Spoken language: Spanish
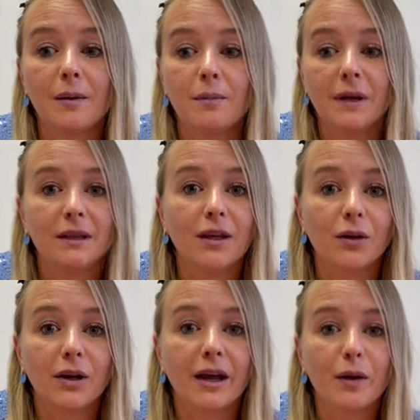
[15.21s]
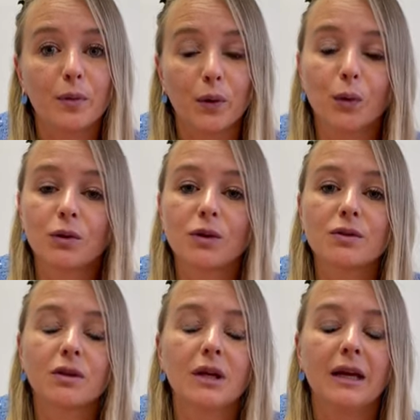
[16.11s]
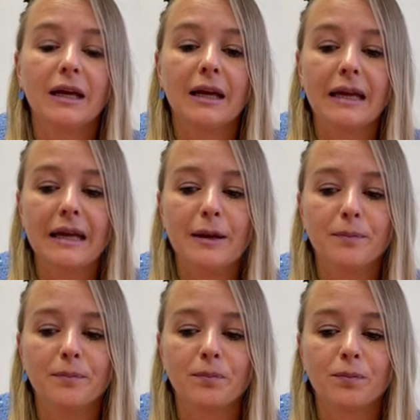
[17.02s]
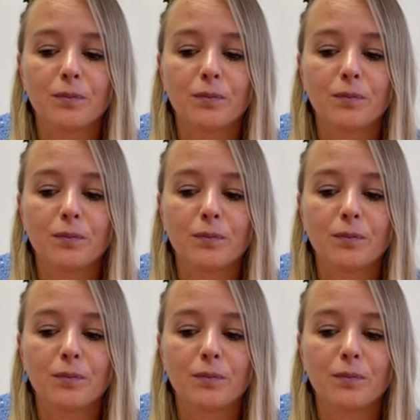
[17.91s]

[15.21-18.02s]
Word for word: vendedora de productos. Em,